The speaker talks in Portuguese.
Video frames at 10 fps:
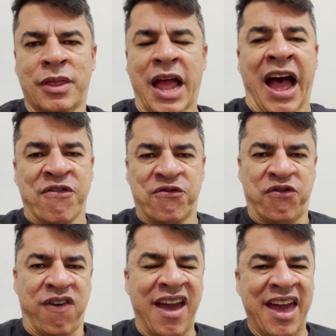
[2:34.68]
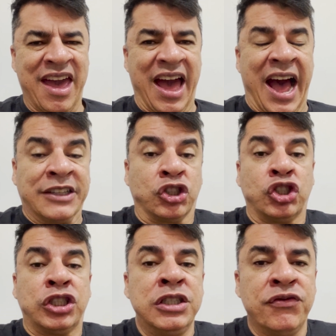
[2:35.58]
A fé
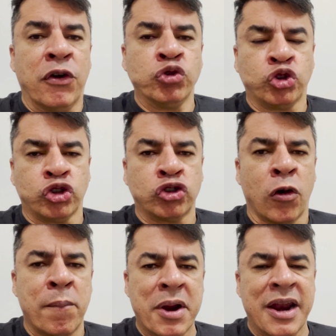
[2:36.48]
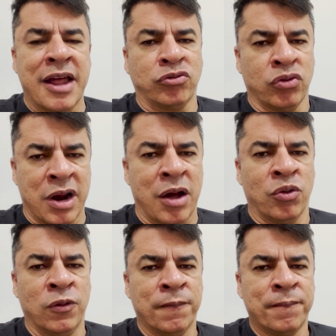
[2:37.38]
ativa o
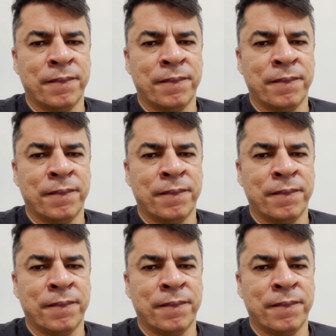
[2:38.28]
sobrenatural.